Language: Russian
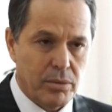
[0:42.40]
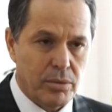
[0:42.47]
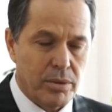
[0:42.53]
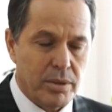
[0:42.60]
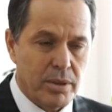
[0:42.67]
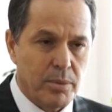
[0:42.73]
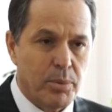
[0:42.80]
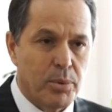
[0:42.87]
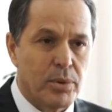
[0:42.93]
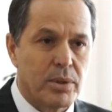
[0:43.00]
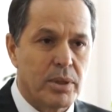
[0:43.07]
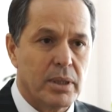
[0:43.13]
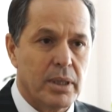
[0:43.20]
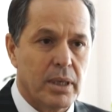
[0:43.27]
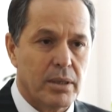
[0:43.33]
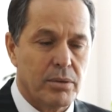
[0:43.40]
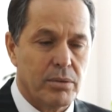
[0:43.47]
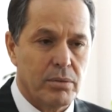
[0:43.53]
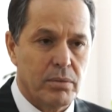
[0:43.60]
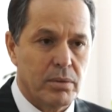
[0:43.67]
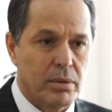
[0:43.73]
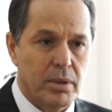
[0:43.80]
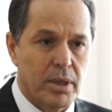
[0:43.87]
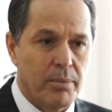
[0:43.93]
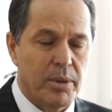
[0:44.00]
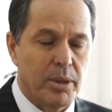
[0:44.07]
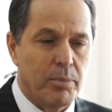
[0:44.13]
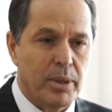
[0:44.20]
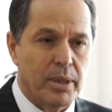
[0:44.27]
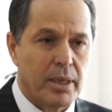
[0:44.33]
То есть не просто так, что вот нам
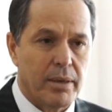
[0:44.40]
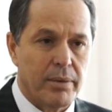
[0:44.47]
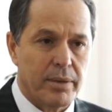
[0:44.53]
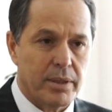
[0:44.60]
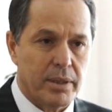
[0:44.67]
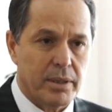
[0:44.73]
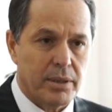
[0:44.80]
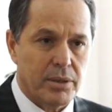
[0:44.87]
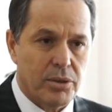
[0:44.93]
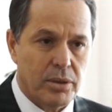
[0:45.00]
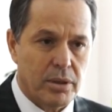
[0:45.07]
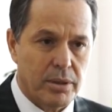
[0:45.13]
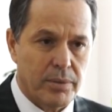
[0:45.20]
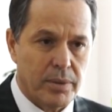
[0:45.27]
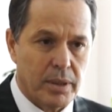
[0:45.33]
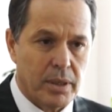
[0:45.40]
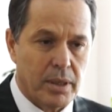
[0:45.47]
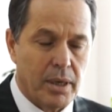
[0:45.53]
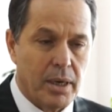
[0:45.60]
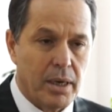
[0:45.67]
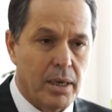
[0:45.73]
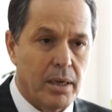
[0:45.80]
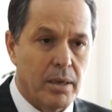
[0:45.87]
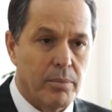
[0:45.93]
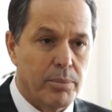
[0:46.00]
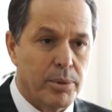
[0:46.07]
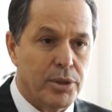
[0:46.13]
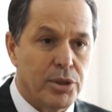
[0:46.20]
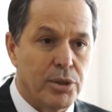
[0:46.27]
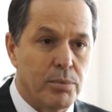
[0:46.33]
не понравился этот человек, а
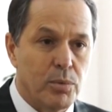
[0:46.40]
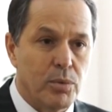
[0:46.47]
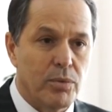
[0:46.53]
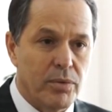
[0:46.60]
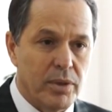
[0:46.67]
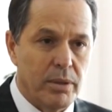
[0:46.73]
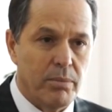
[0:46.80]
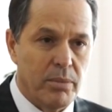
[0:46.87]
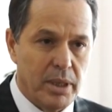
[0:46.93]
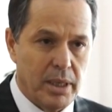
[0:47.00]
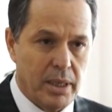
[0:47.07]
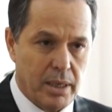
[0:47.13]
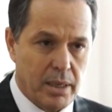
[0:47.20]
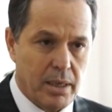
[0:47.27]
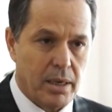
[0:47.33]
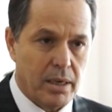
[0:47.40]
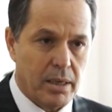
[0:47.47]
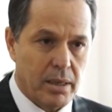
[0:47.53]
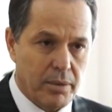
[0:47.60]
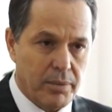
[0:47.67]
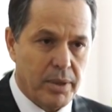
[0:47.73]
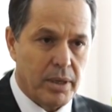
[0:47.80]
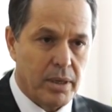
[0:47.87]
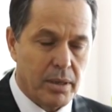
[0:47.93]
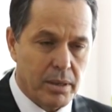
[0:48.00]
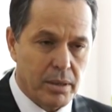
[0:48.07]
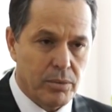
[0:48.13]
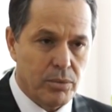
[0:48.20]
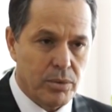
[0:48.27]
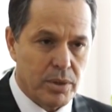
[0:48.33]
почему вы мне, как главе
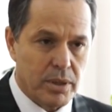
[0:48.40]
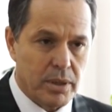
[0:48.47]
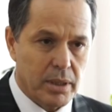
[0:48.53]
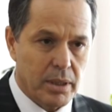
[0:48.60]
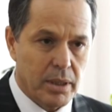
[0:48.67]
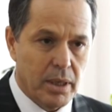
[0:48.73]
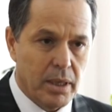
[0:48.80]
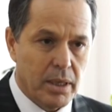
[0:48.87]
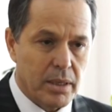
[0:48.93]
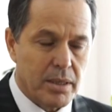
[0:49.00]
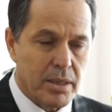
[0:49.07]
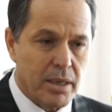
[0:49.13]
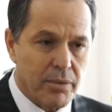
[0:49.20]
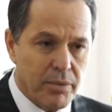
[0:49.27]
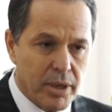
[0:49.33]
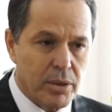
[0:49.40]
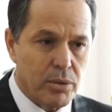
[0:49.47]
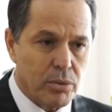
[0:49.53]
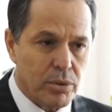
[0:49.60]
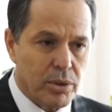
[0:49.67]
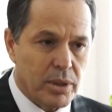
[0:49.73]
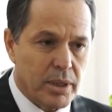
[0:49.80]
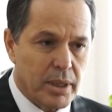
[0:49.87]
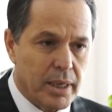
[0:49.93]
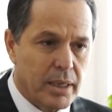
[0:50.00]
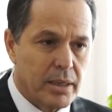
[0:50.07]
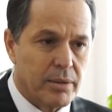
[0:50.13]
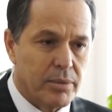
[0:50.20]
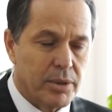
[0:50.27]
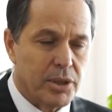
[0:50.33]
Гагаузии, советуете
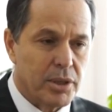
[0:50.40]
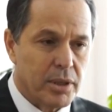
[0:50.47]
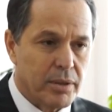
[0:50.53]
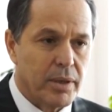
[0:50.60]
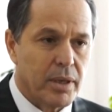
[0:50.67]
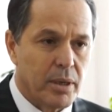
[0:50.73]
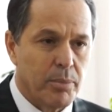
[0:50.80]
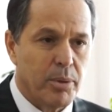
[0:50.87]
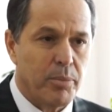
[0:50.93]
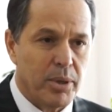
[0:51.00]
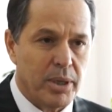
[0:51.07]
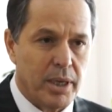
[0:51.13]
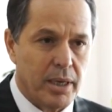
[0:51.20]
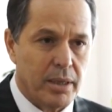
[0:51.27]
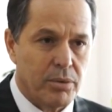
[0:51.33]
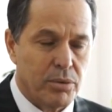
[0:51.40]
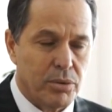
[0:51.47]
этого человека поменять?